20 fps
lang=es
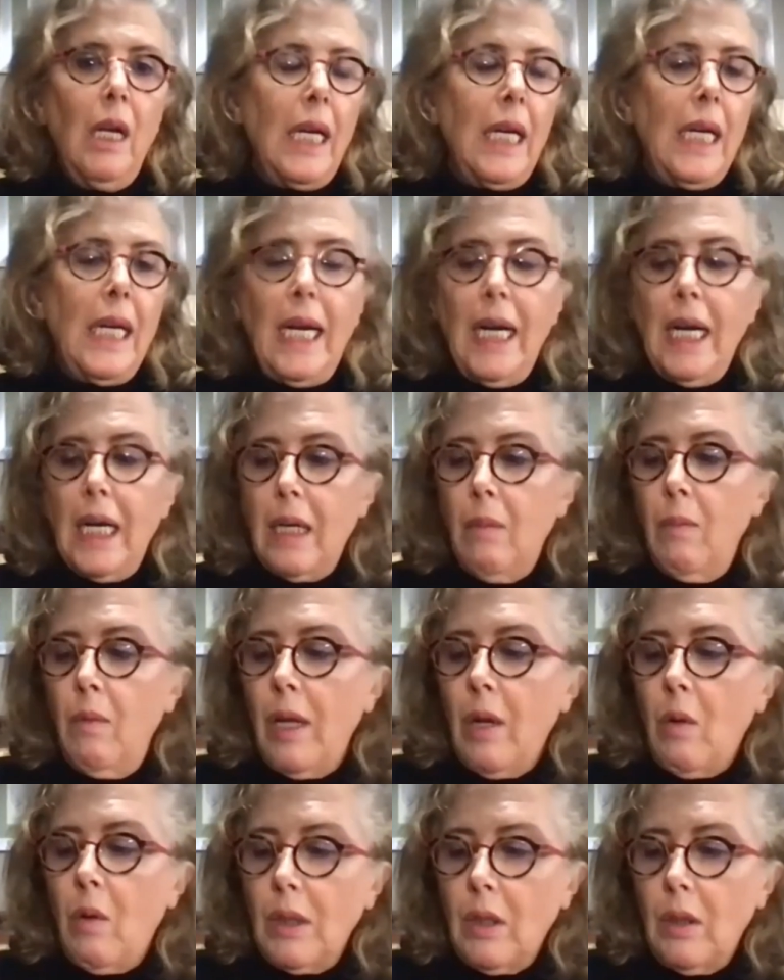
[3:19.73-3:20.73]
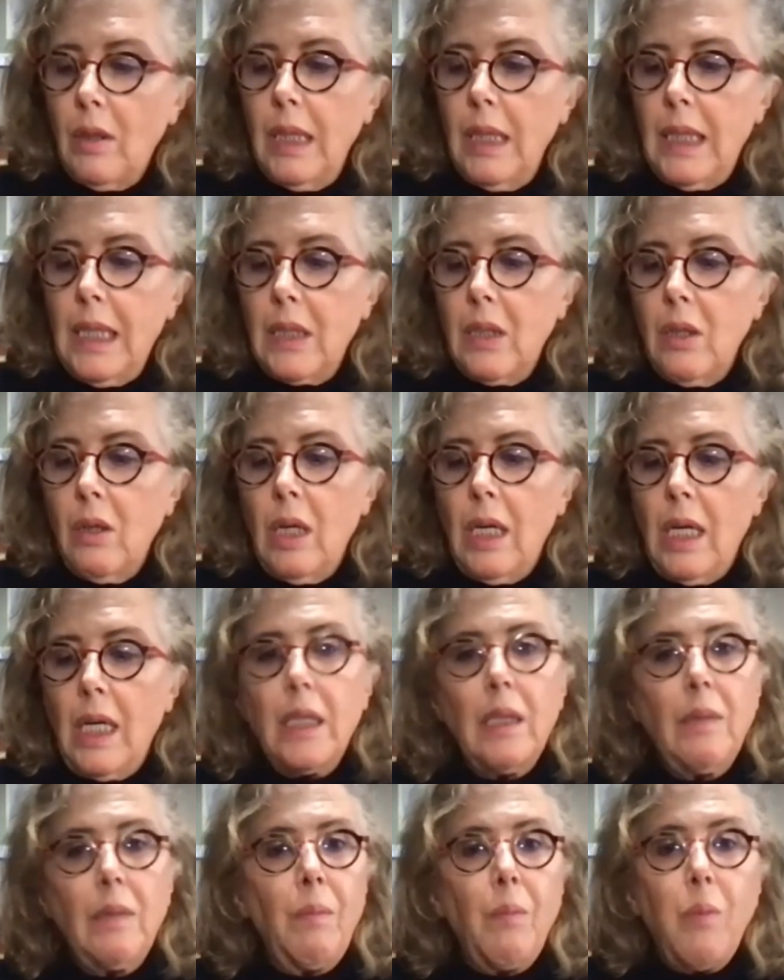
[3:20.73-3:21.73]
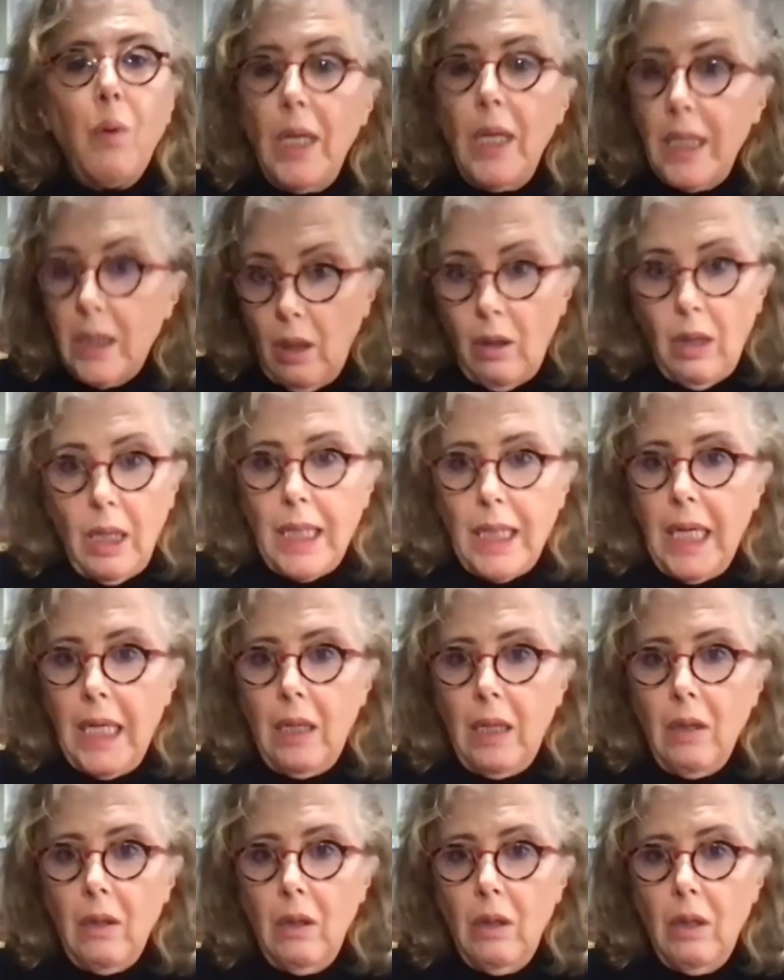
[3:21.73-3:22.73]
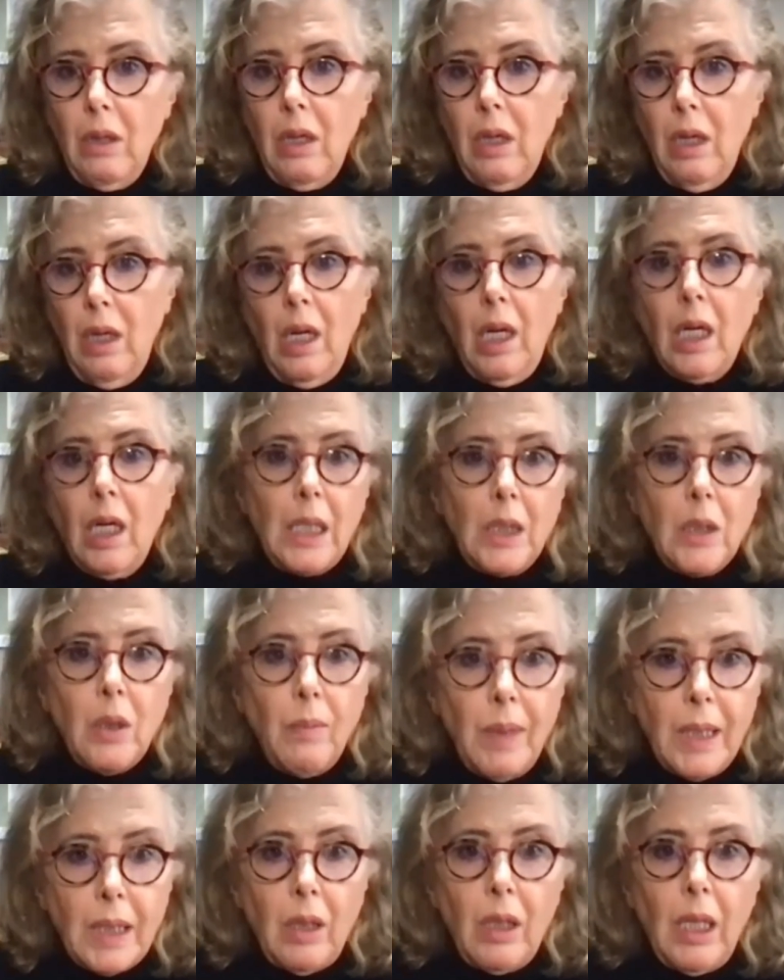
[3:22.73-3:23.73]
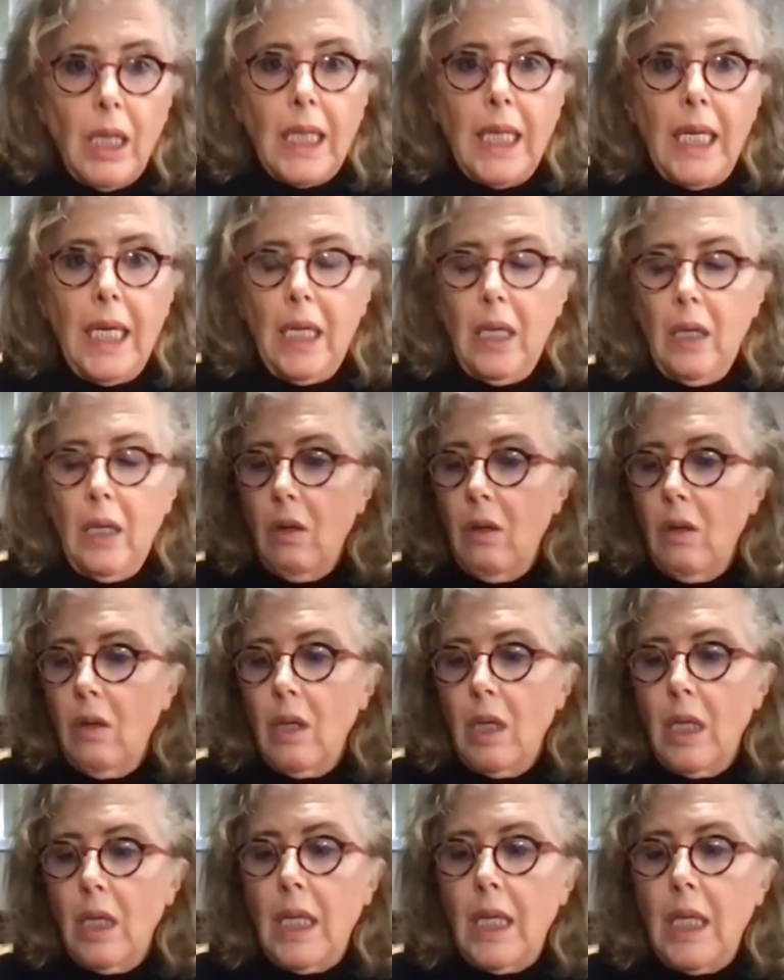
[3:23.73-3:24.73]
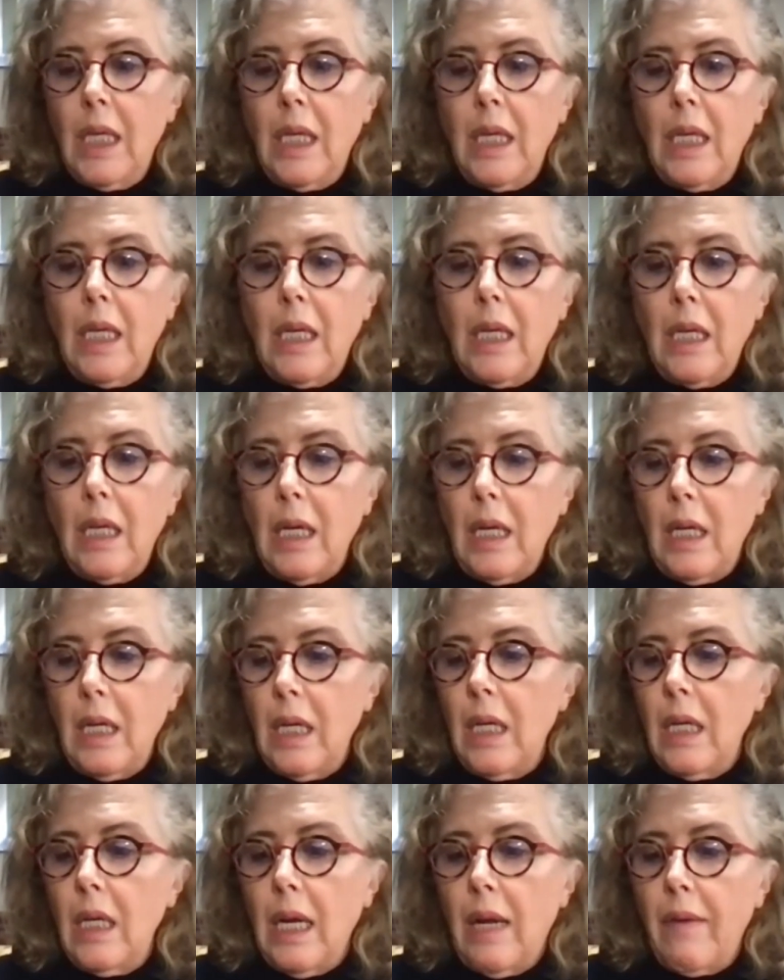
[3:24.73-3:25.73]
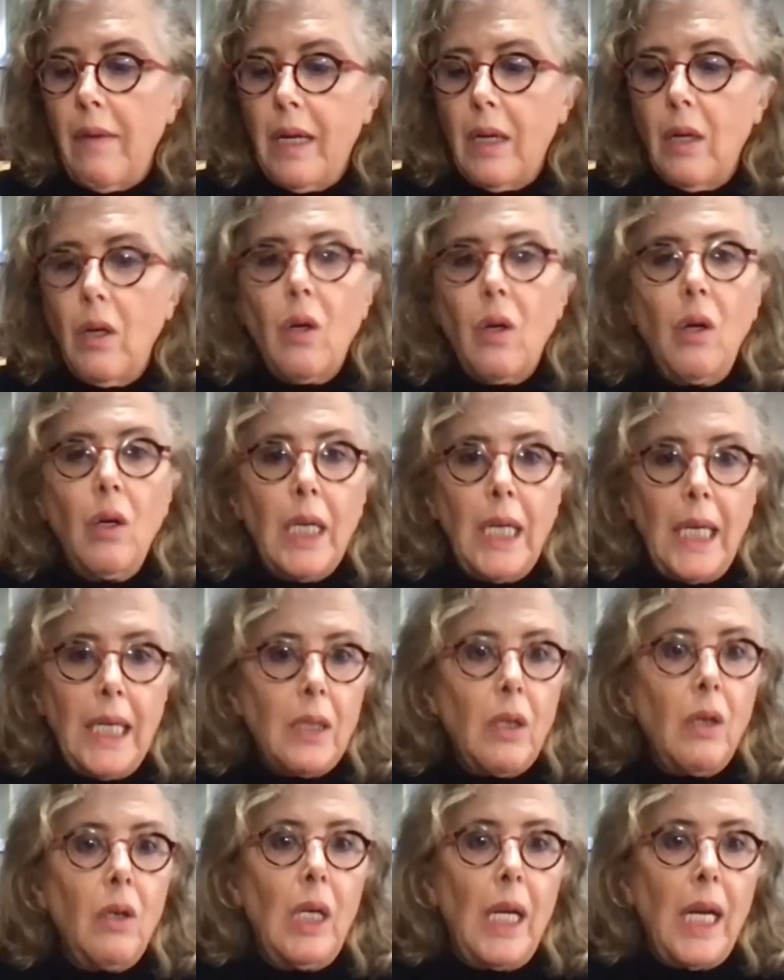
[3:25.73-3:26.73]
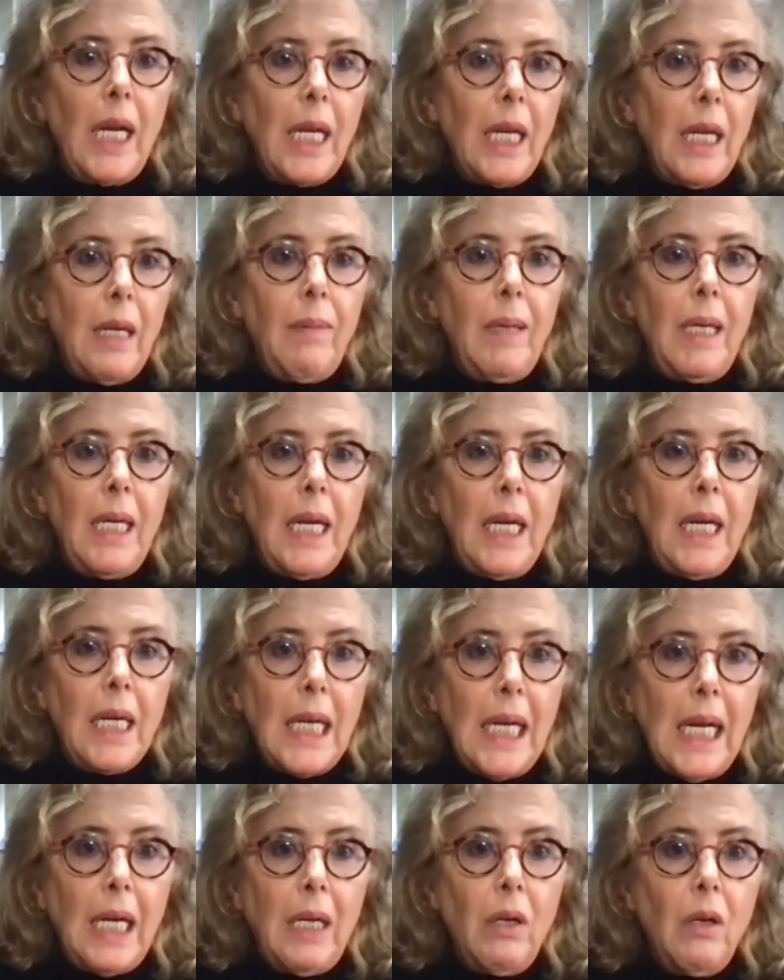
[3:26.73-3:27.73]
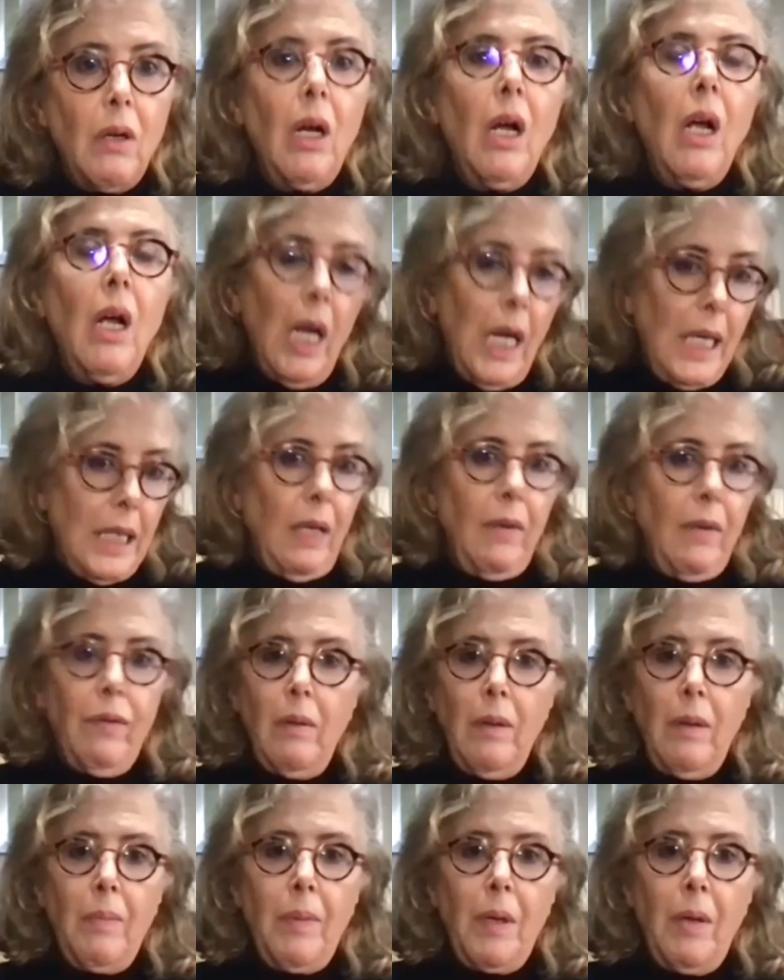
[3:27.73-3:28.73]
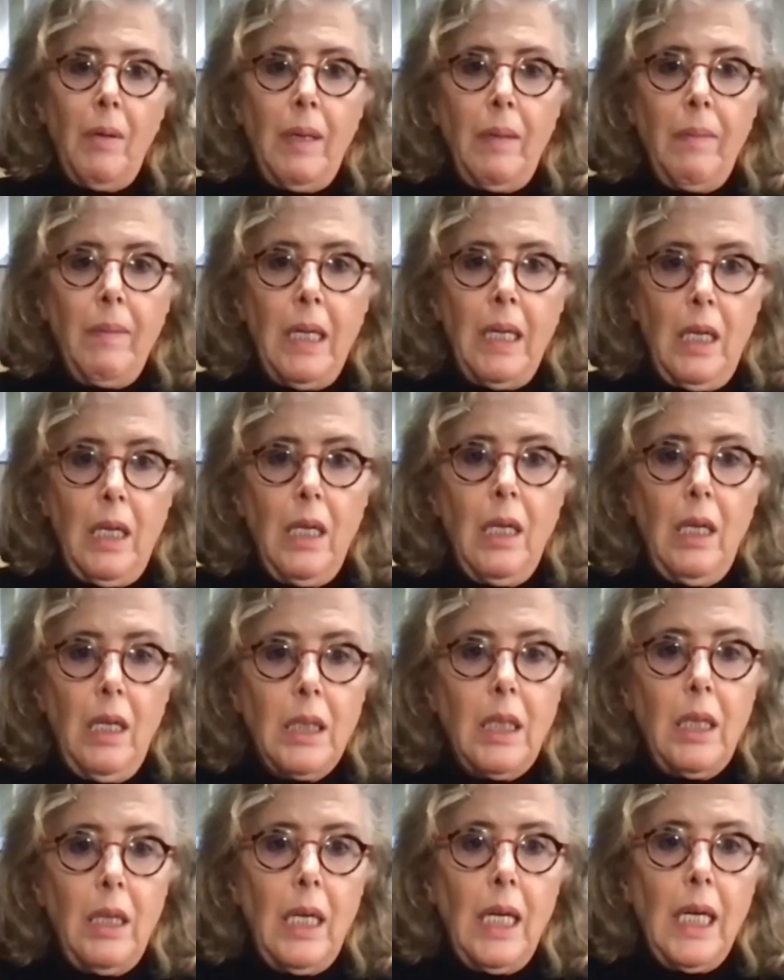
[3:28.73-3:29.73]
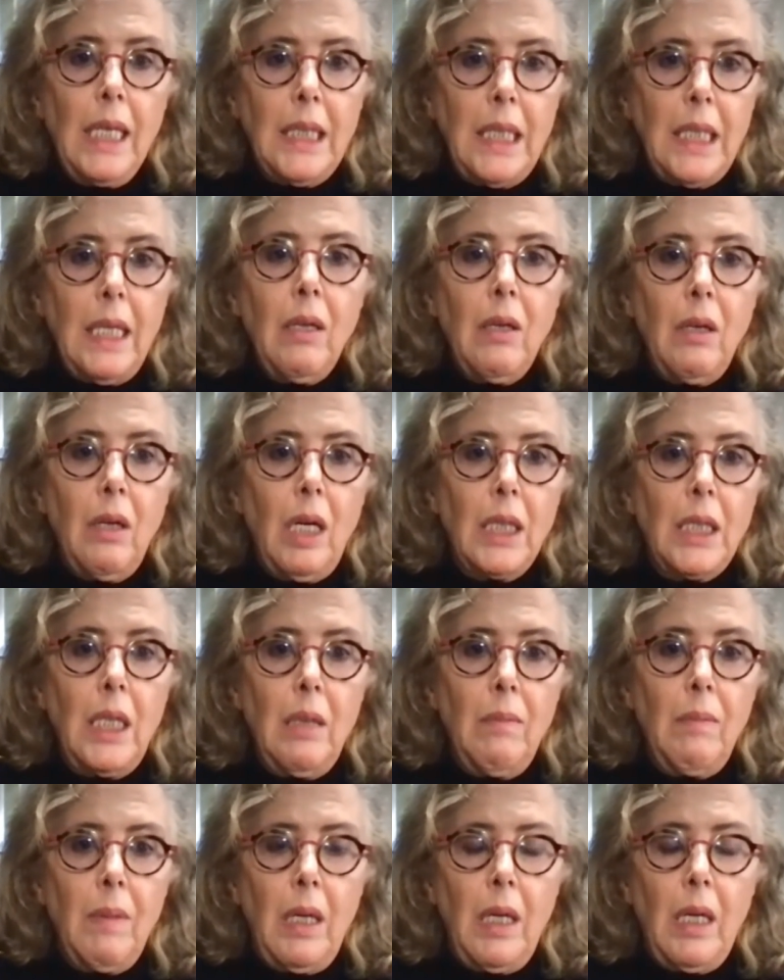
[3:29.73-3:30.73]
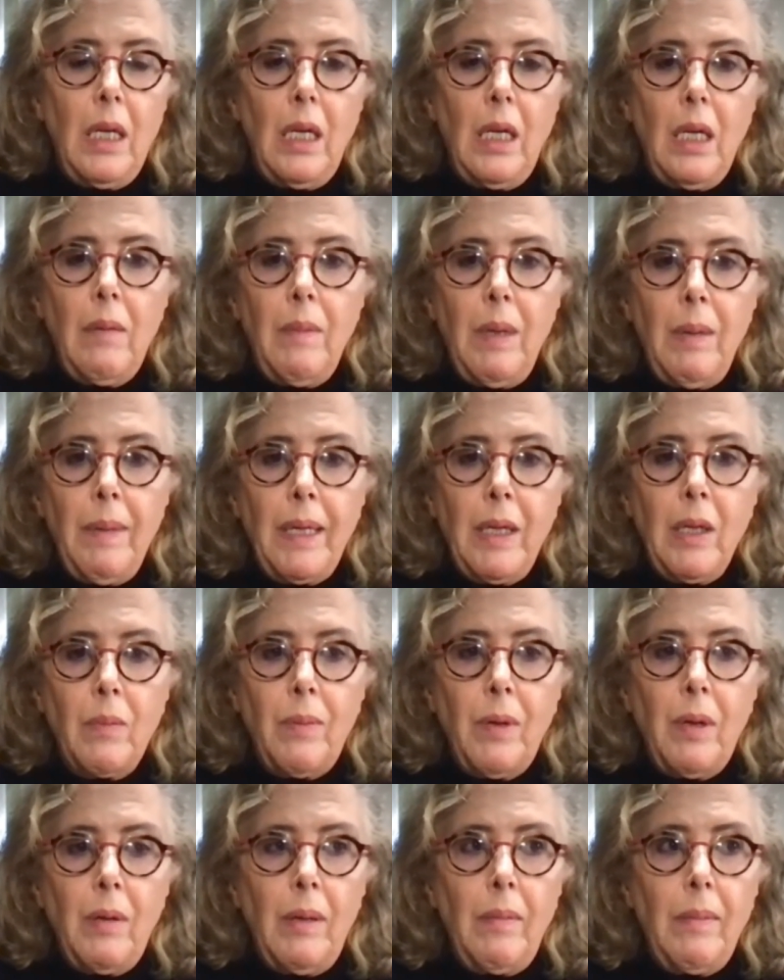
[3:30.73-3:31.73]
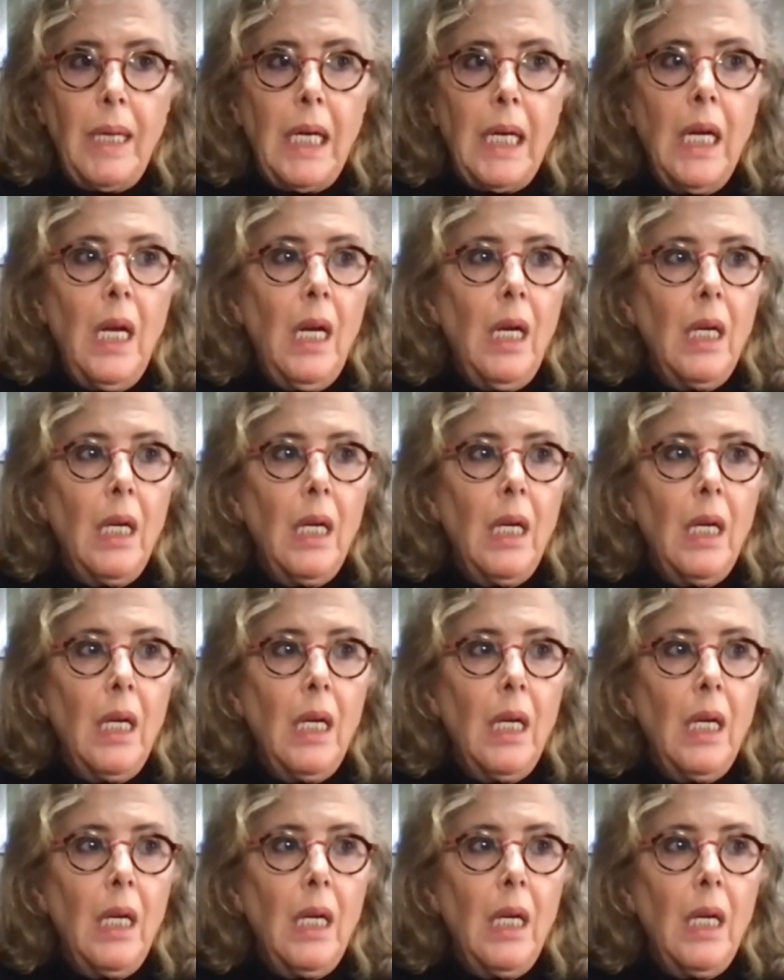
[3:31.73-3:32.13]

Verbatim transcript: Y era como de 400 hojas. Pulir todo aquello resumir todo aquello y, hacerlo concreto, legible y claro, ese fue mi problema. Ese ha sido, ha sido mi, mayor problema.